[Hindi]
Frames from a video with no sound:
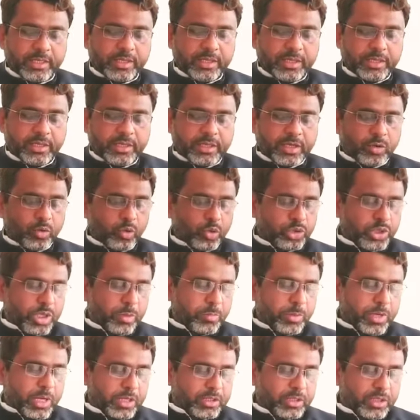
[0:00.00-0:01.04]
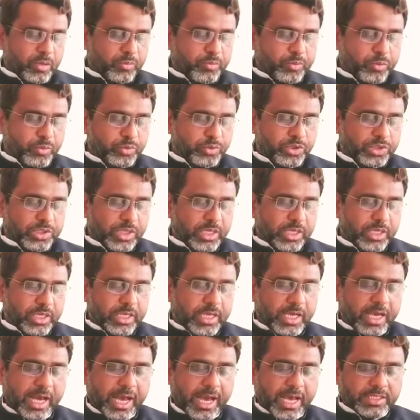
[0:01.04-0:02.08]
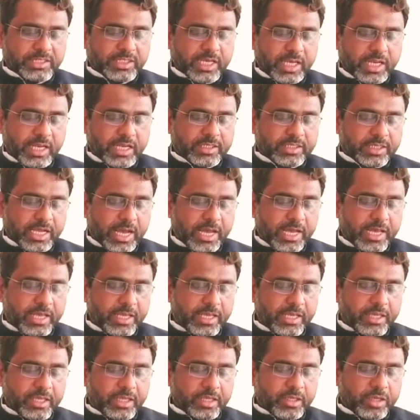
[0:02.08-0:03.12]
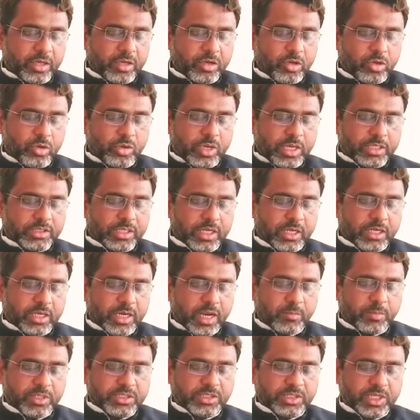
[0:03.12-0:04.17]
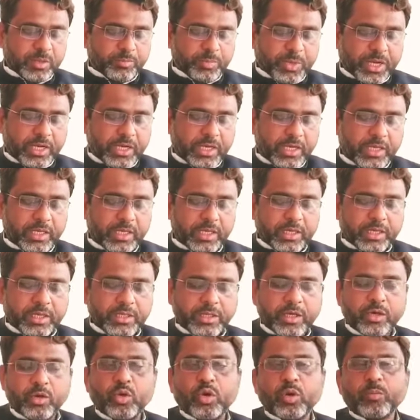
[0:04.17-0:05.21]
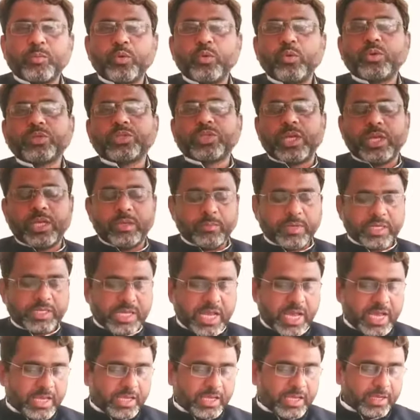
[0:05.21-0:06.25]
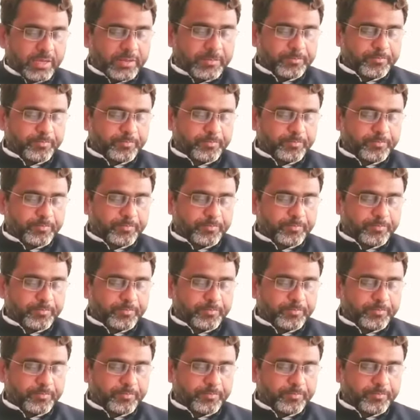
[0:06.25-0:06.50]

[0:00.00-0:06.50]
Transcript: इनके रोते बिलकते खून से ऐसा लगता है कि कोरोना संक्रमण से पहले ये लोग भूख से ही मर जाएंगे